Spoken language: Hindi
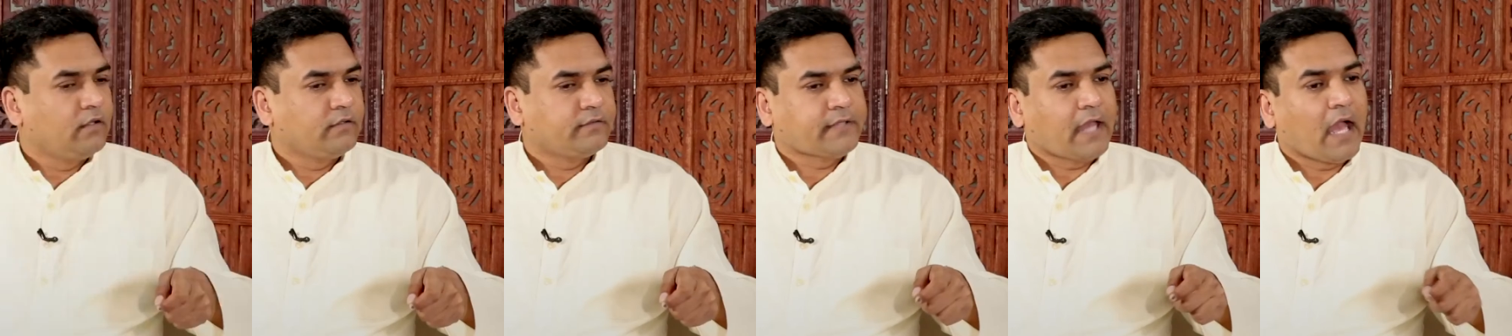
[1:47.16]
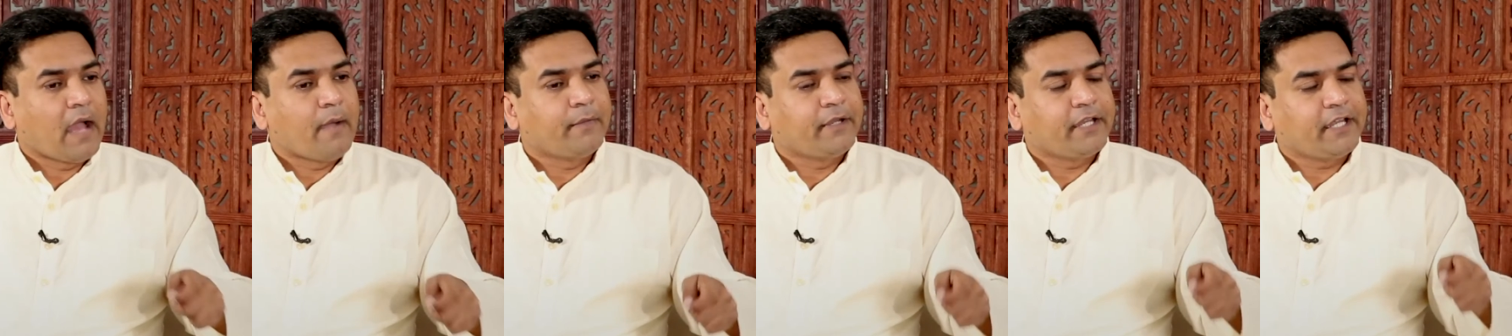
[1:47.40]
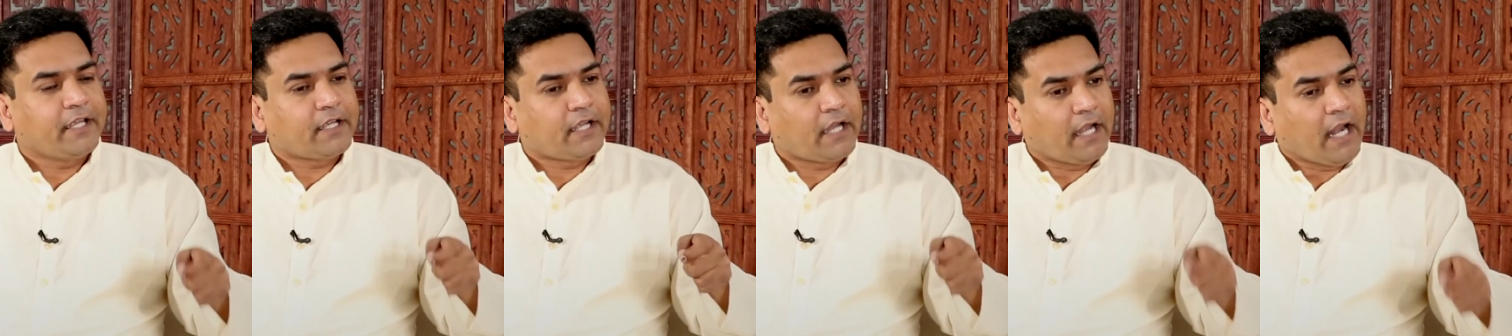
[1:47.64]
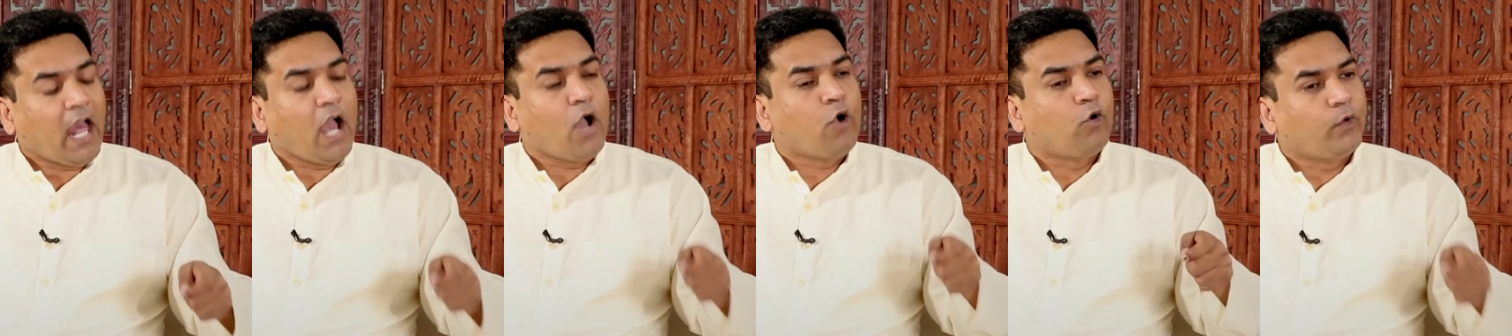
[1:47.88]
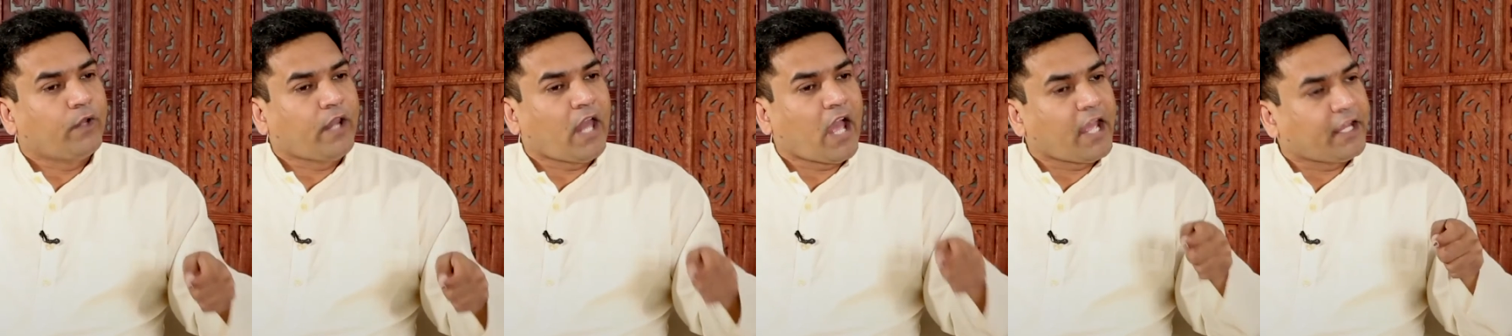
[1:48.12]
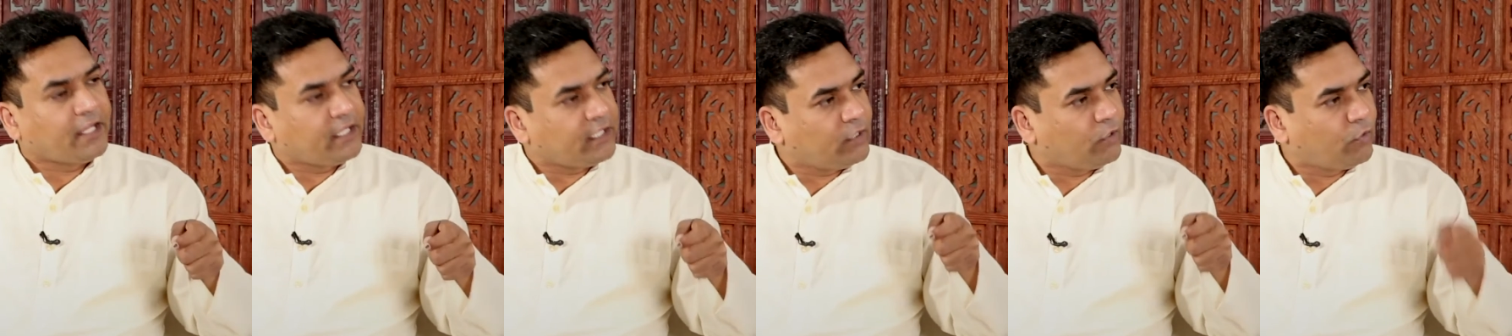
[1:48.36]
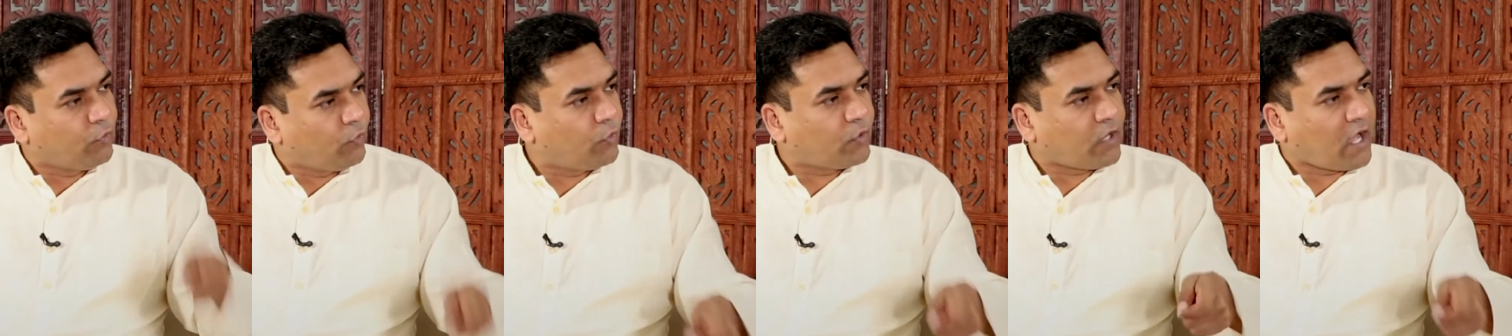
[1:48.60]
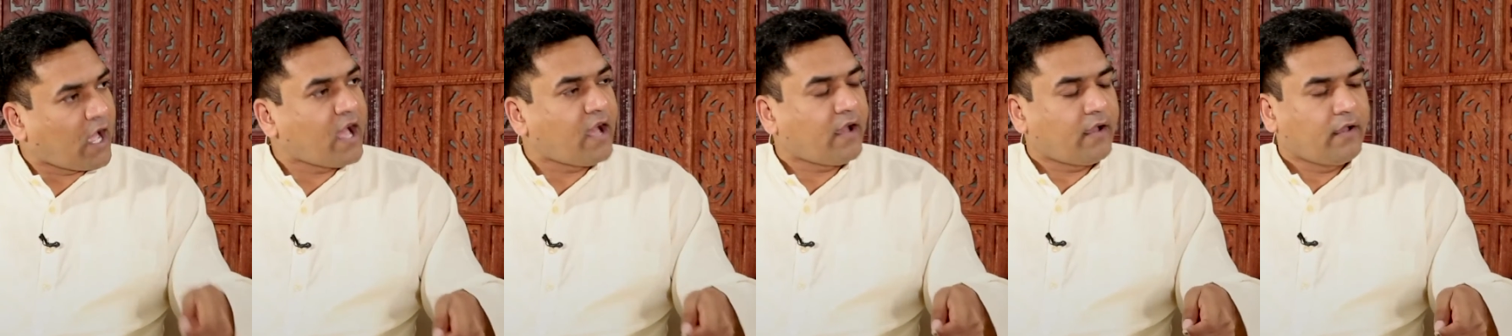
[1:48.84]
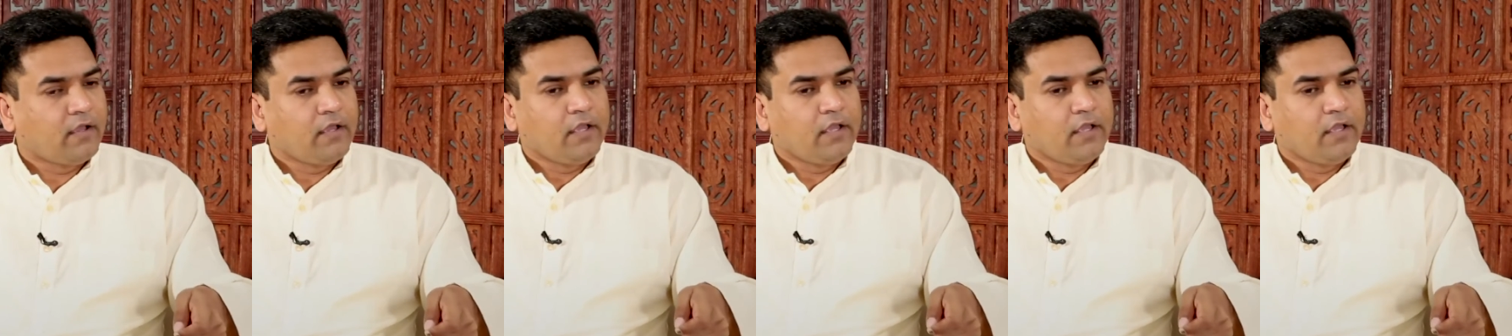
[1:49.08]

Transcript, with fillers: सामने खड़ा होना ही होगा